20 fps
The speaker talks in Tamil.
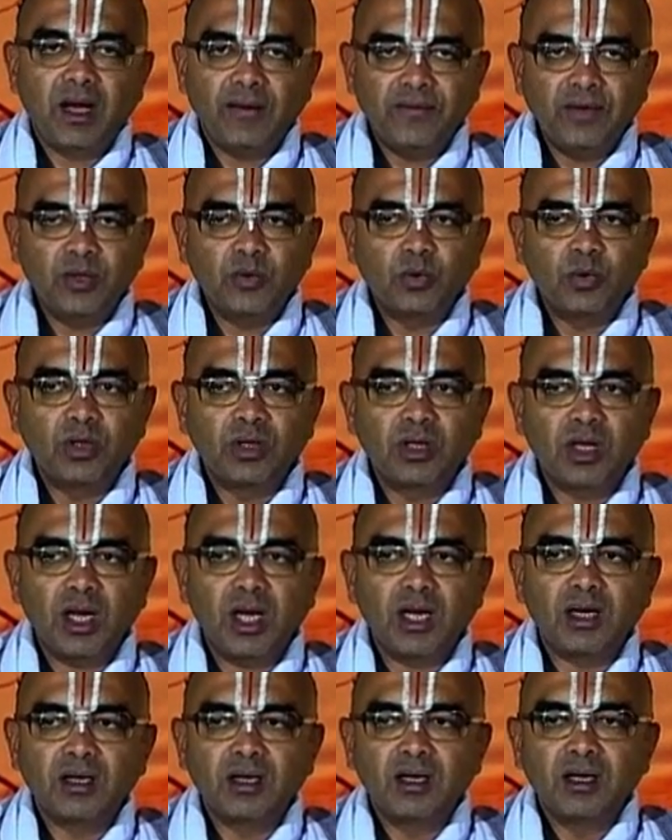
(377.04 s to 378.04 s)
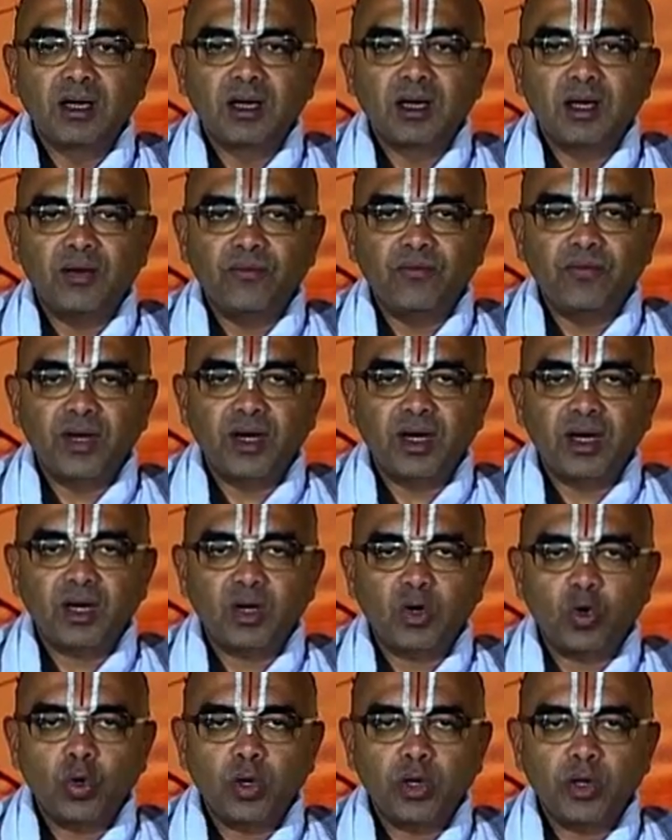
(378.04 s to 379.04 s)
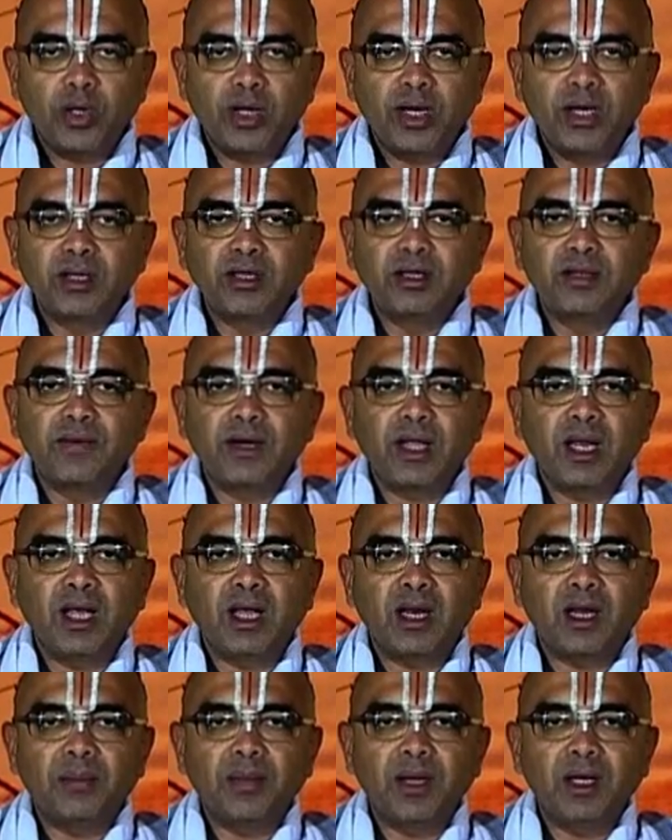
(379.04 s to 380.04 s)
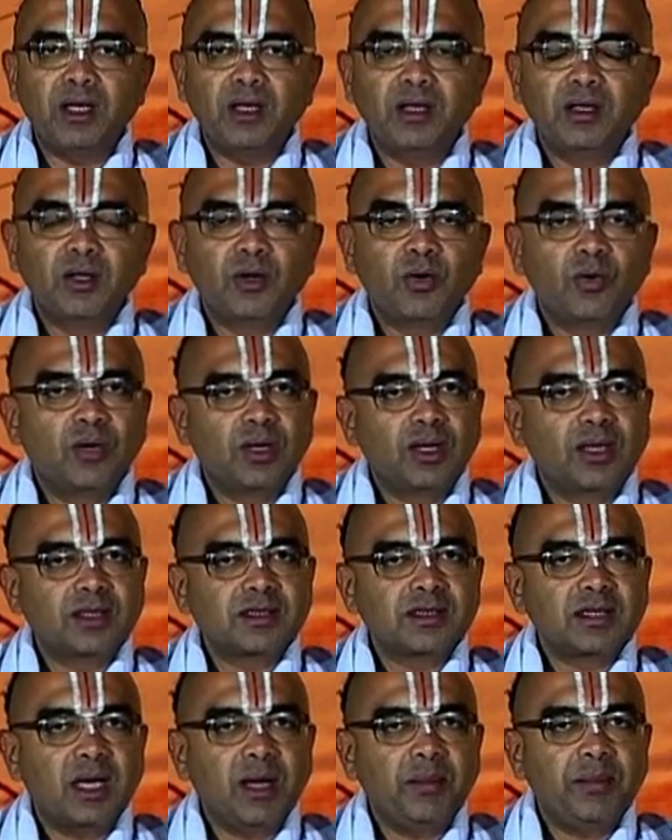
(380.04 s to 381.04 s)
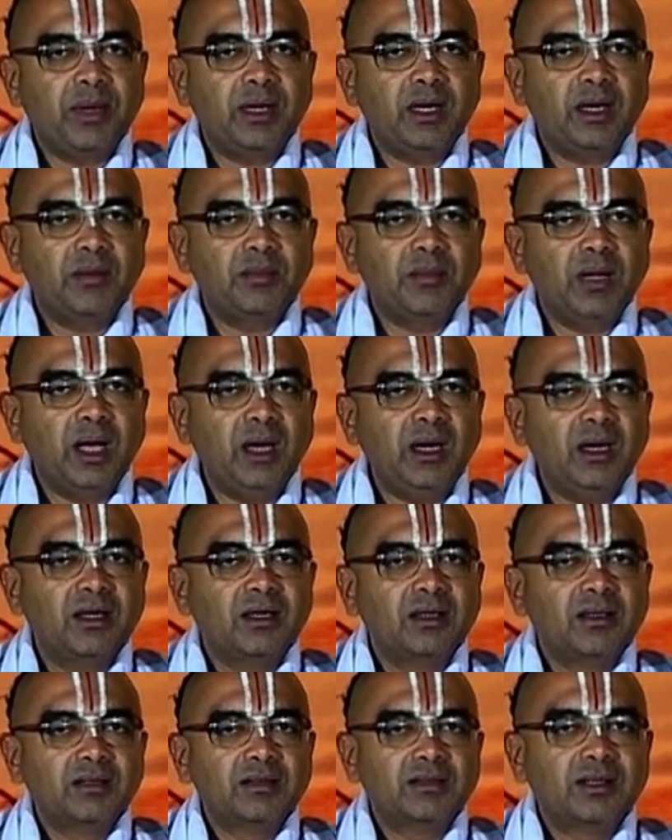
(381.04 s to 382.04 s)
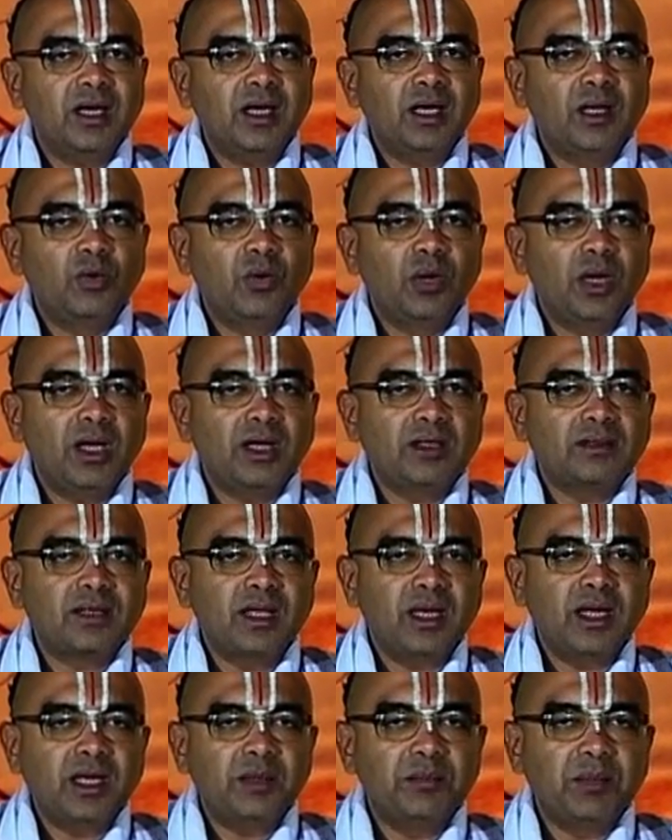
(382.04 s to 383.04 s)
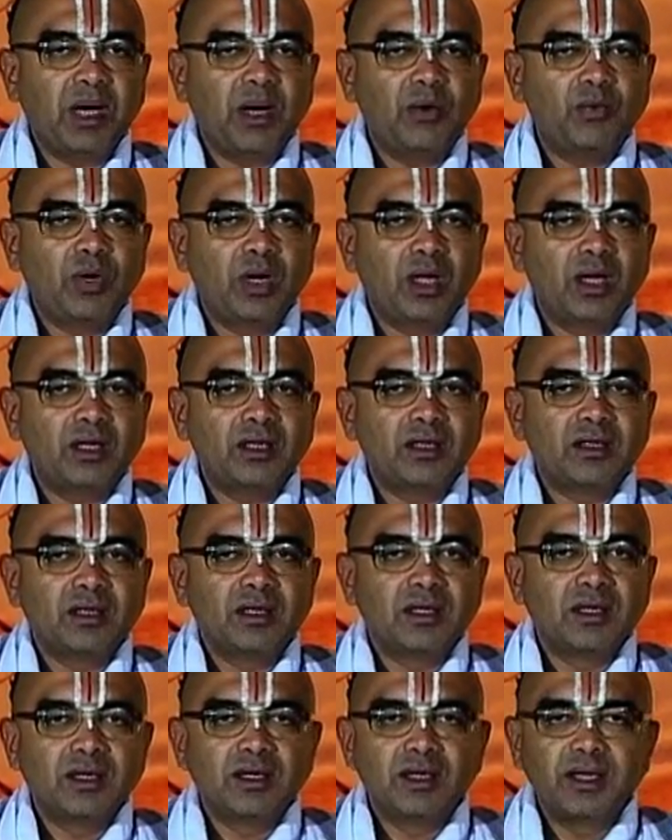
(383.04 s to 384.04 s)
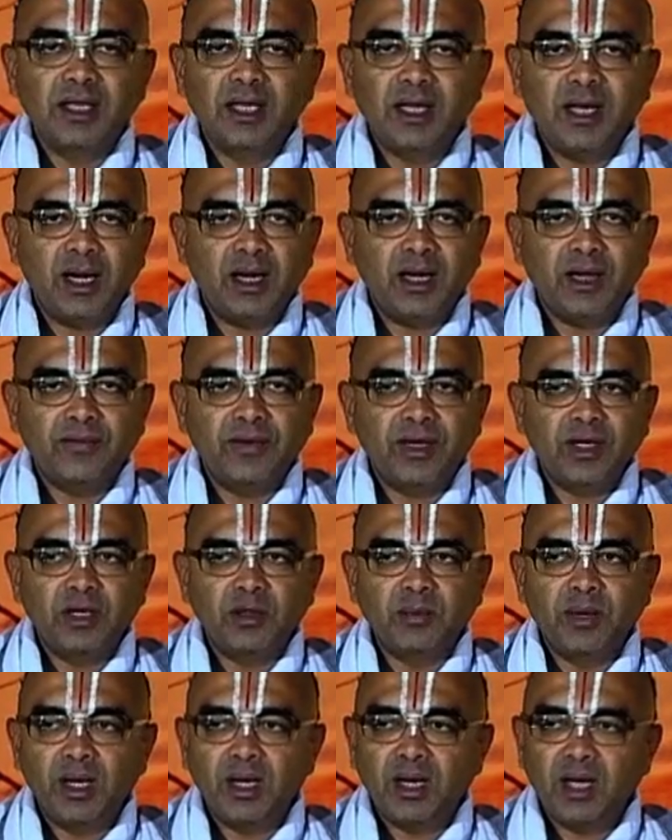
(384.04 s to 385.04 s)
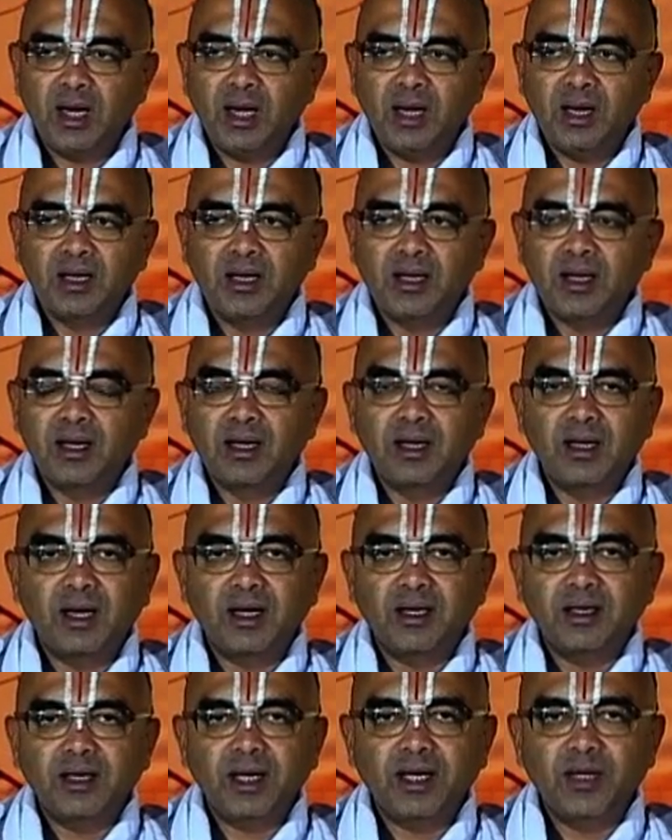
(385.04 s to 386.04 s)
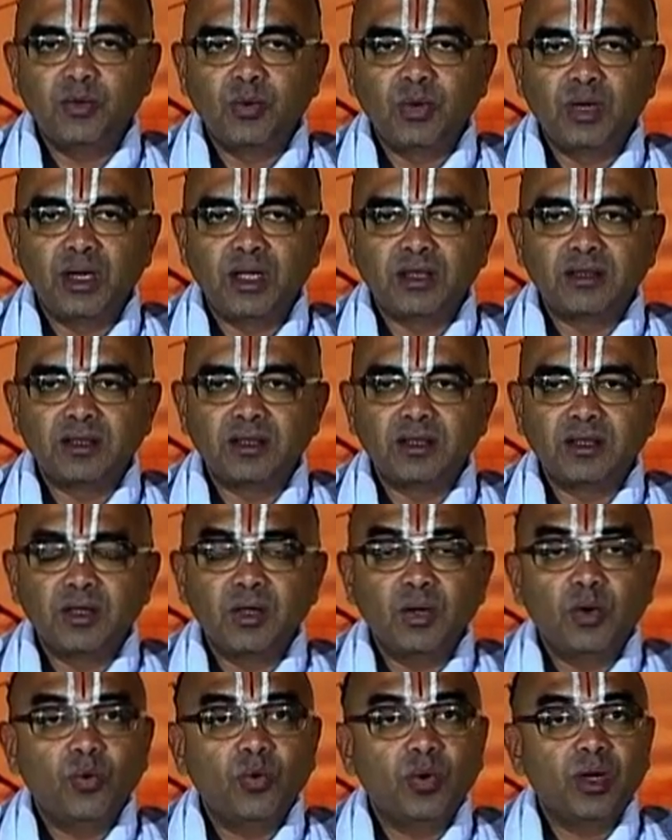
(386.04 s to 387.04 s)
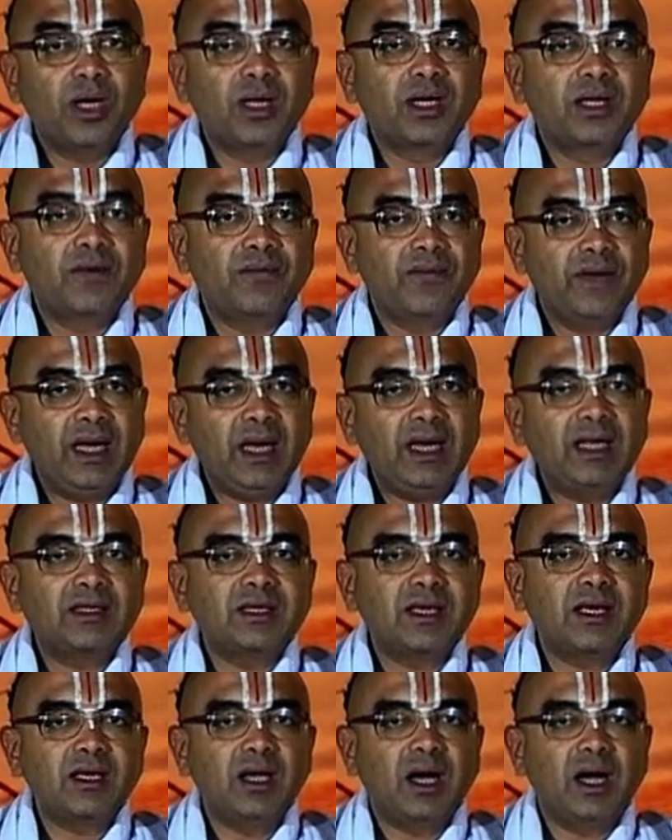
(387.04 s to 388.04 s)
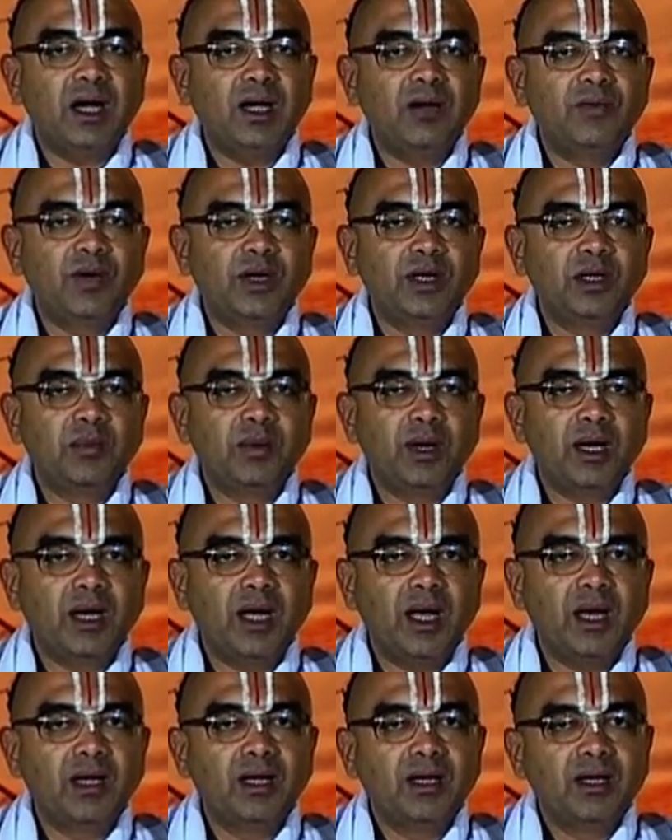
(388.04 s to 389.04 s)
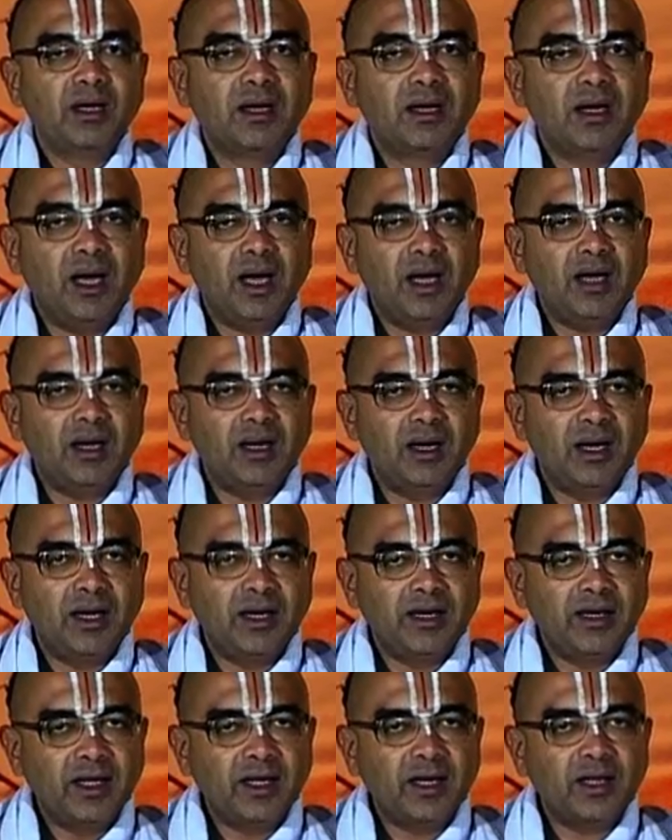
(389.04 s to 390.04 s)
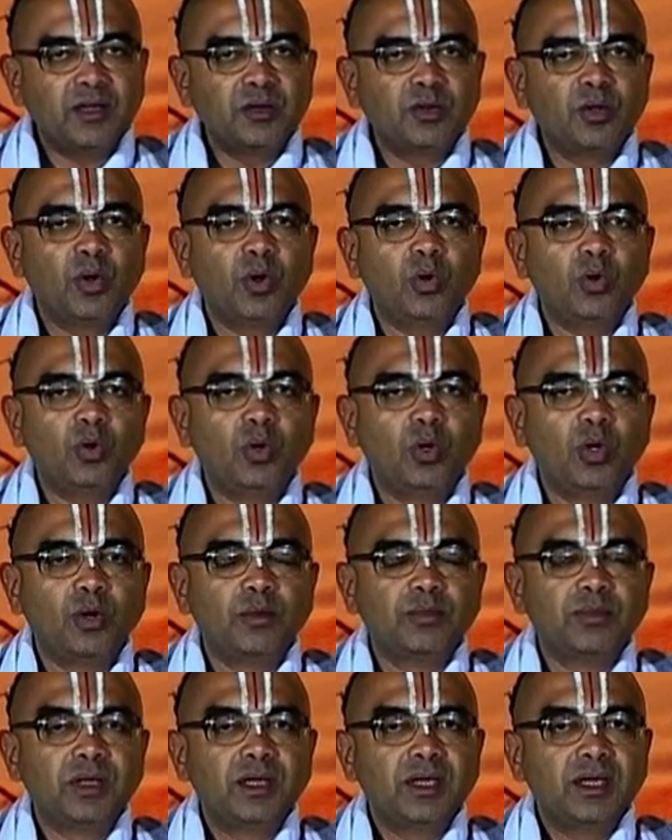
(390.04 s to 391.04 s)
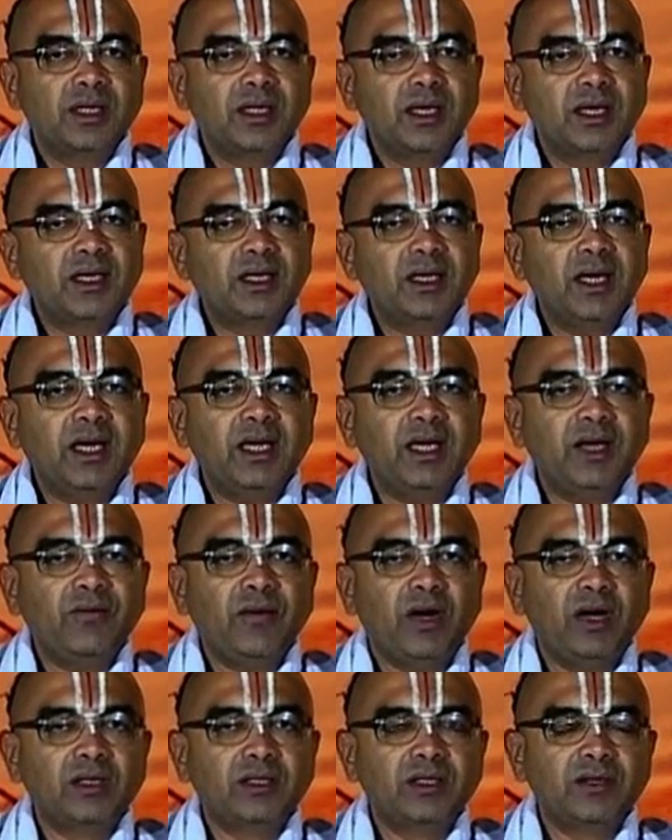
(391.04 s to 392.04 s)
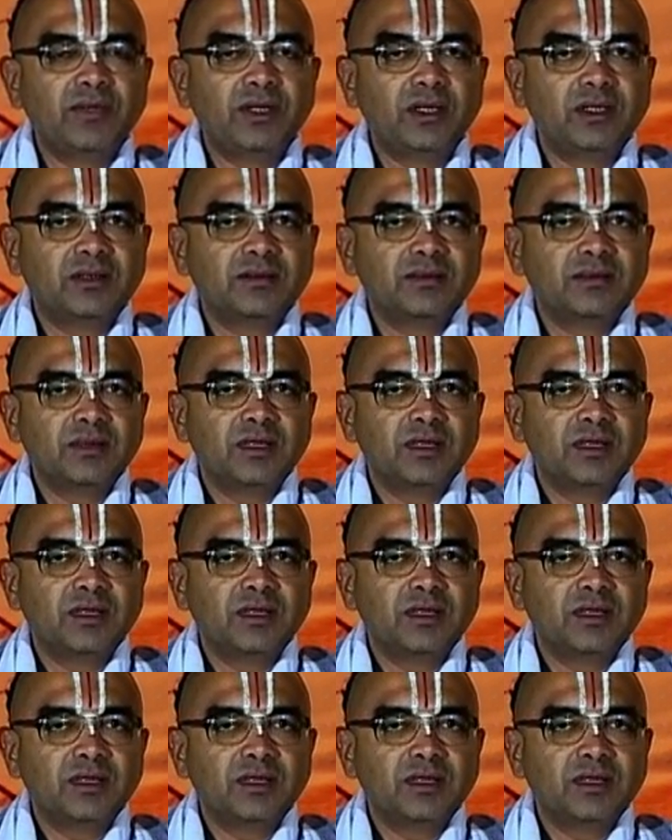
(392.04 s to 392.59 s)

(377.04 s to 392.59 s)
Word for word: அவன் கூறுகிறான் நம் வேடர்களோடு எழுந்து விடலாராமா உனக்கு சாப்பிடணும்னால் தேனுள தெனை மாவுள நீராட வேண்டுமானால் கங்கை உள்ளது உனக்கு வேலை செய்ய ஆள் வேண்டுமானால் நாங்கள் எண்ணிறந்தோர் உள்ளோம் இங்கேயே வாழ்ந்துவிடு